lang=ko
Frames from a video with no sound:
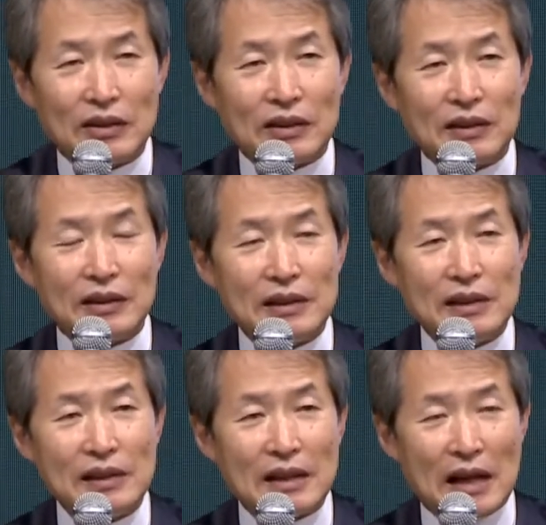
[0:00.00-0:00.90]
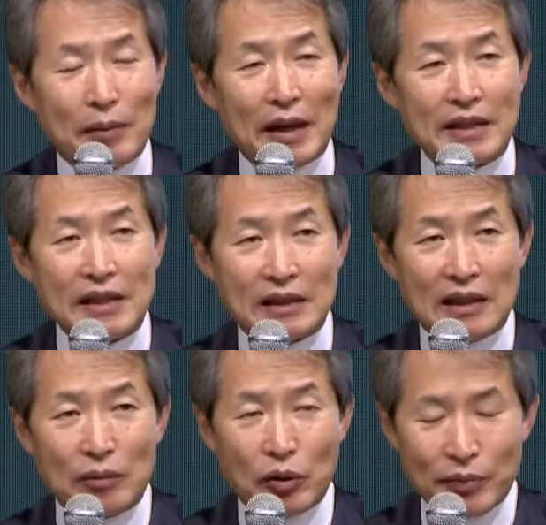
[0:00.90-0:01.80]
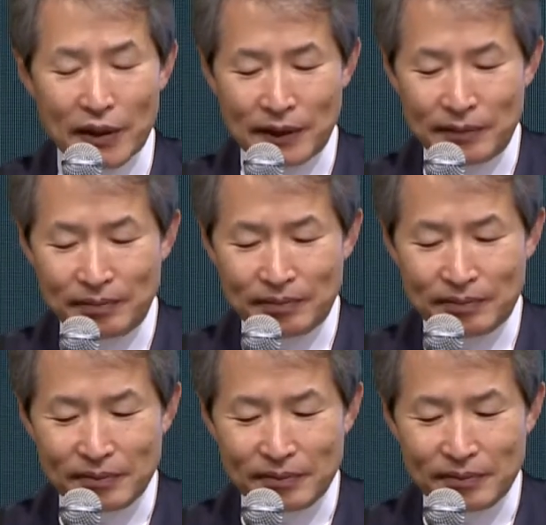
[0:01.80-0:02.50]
성경을 가만히 읽다 보면